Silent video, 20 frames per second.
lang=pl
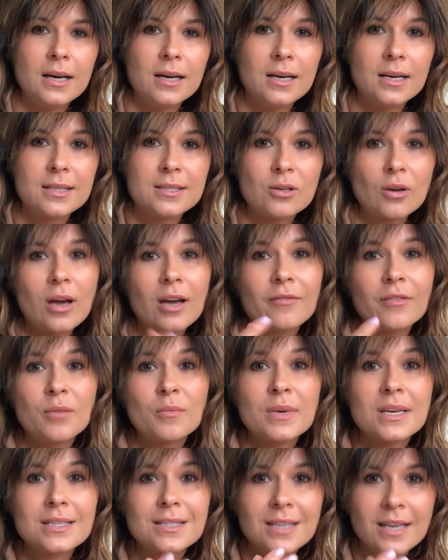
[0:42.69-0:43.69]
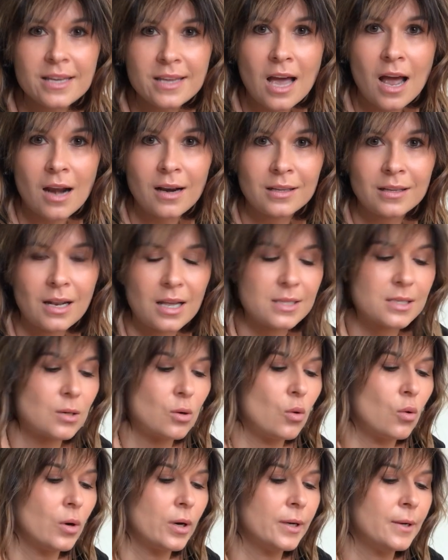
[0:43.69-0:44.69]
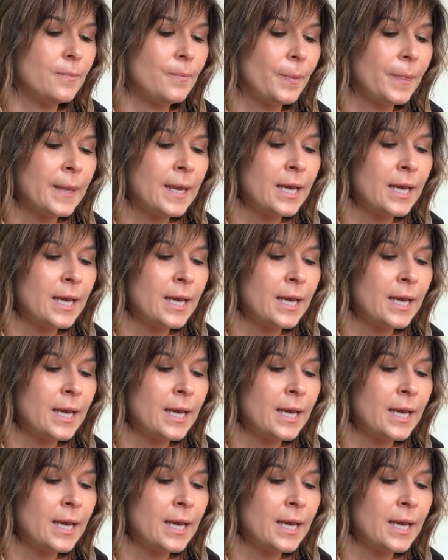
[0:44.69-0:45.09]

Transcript: y, co jak wiemy jest genialne dla skóry.